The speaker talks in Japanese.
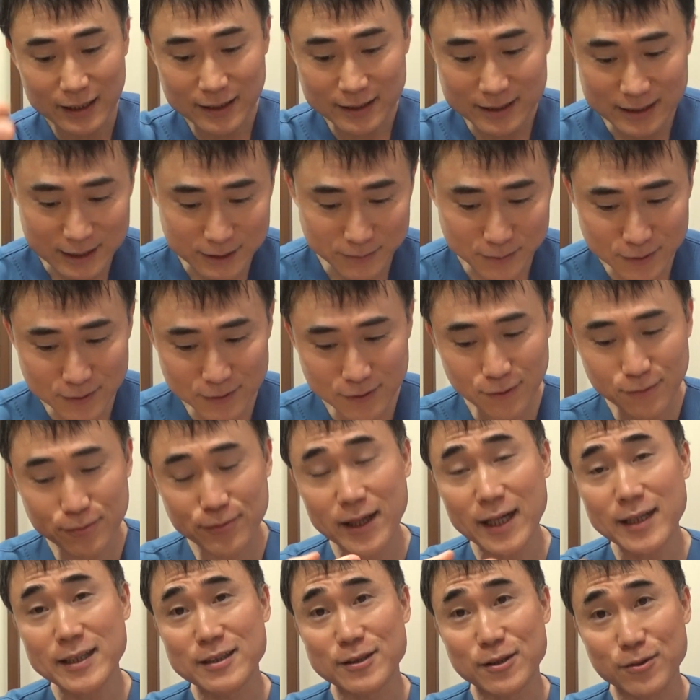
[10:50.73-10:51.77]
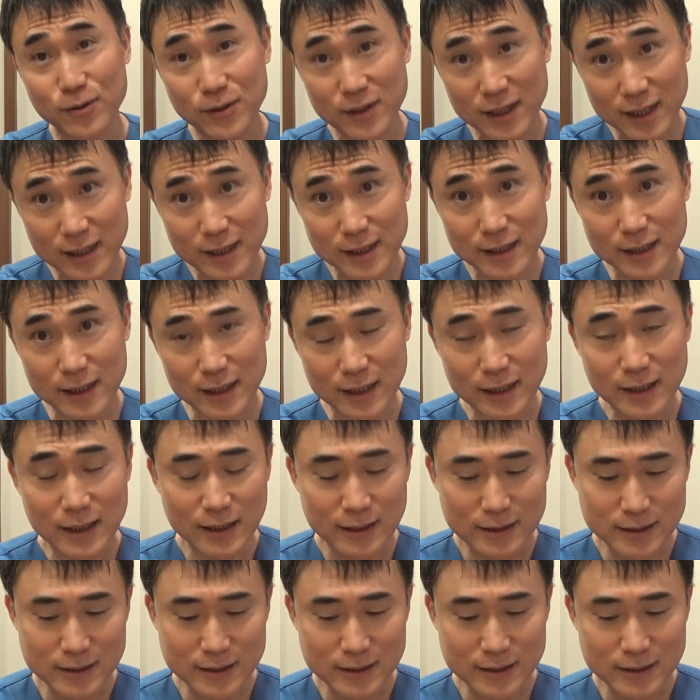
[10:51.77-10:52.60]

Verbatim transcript: 自分のファンとか